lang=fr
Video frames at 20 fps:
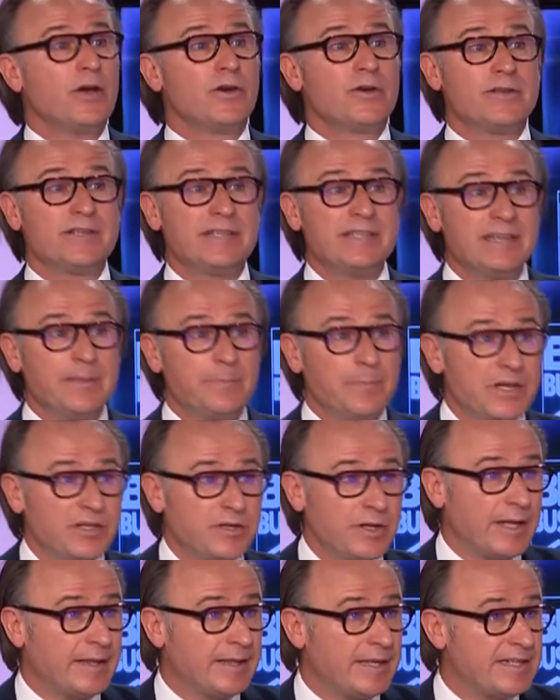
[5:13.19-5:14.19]
que si cette
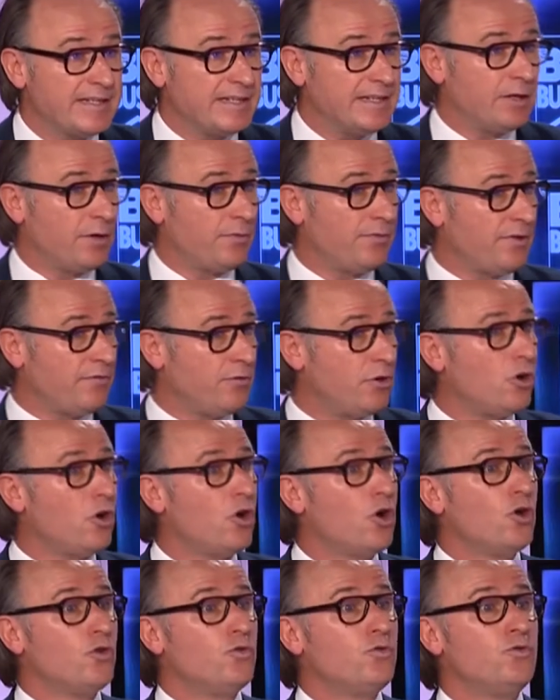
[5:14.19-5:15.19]
personne a testé en
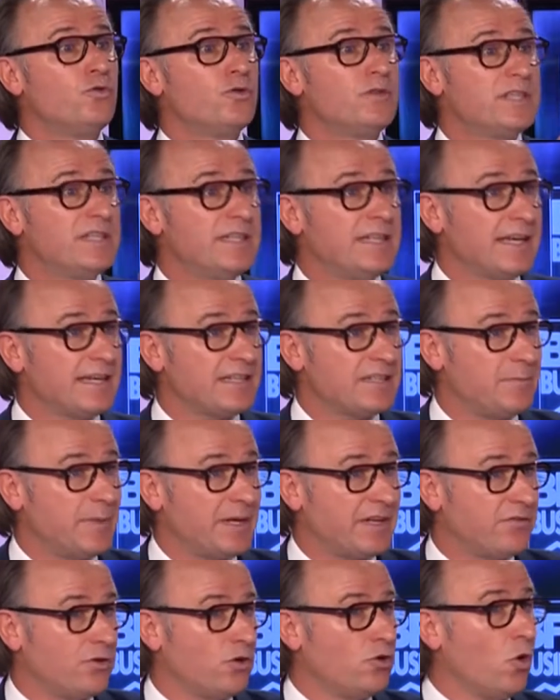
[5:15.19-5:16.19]
faveur d'une tierce
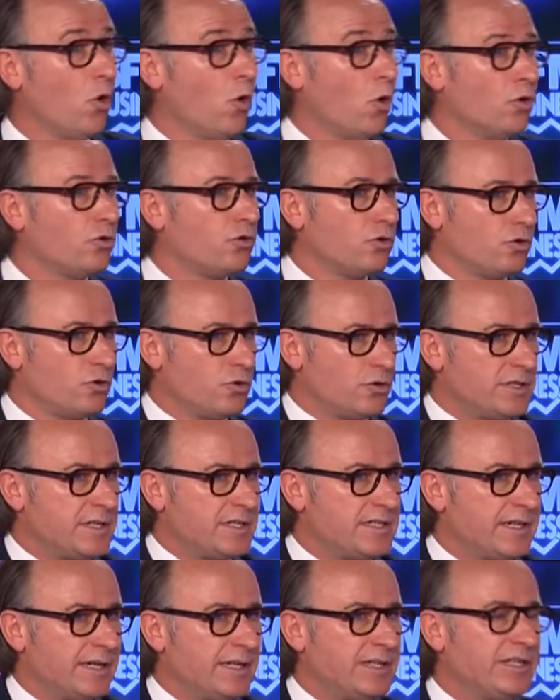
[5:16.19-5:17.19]
personne autre que
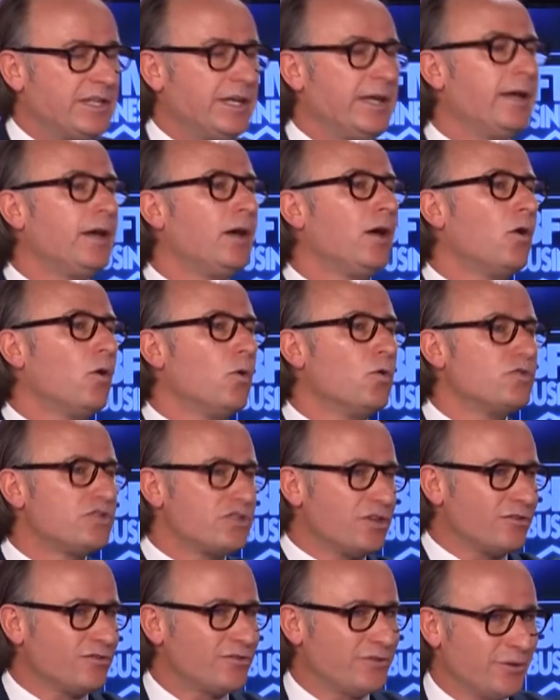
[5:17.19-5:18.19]
ses héritiers au
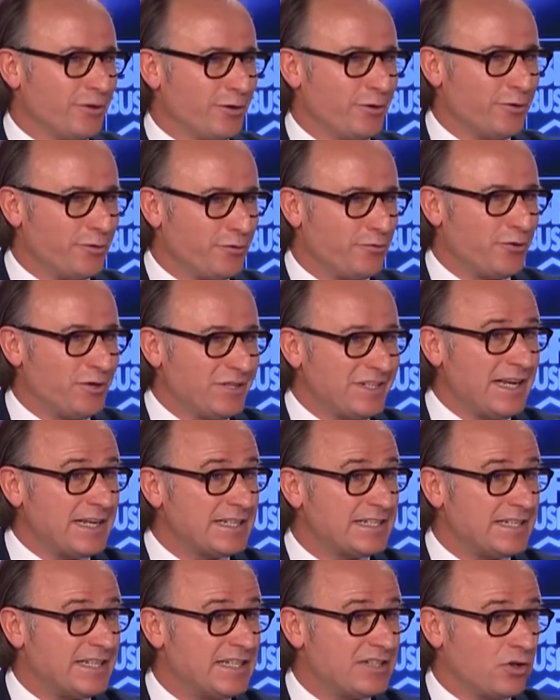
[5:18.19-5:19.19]
sens euh, français,
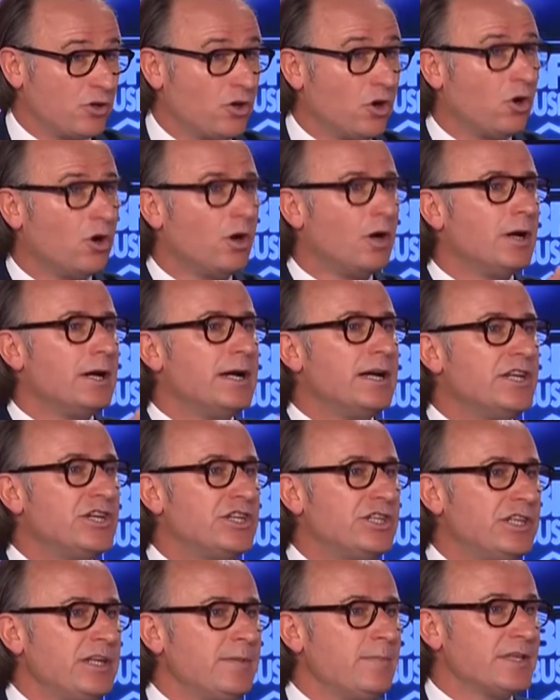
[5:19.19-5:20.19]
ses descendants
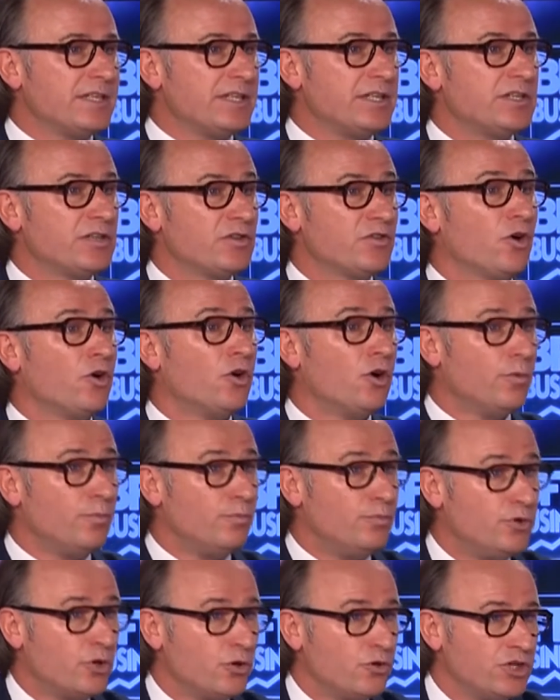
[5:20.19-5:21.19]
légitimes, ses descendants
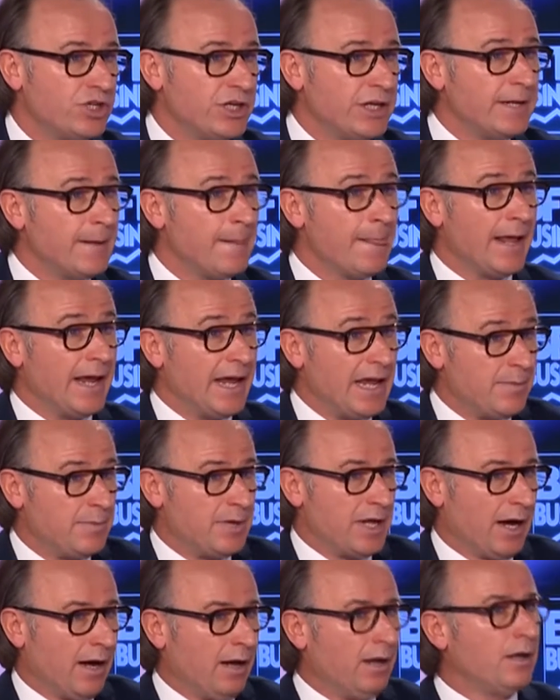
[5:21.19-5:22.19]
biologiques, eh
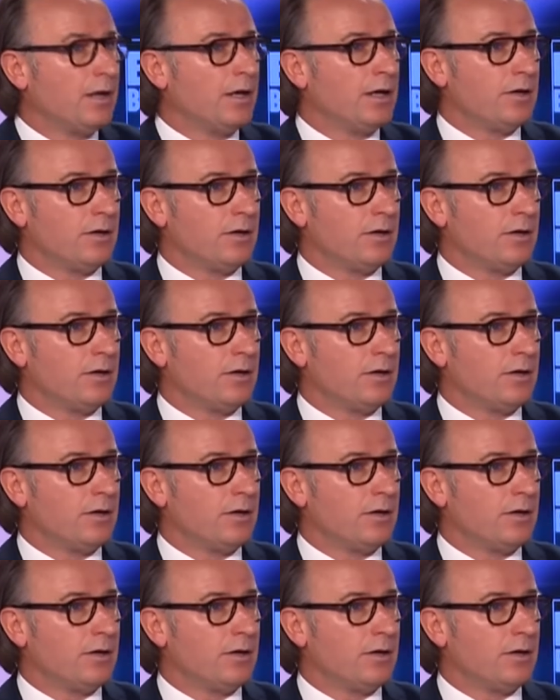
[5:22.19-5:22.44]
bien,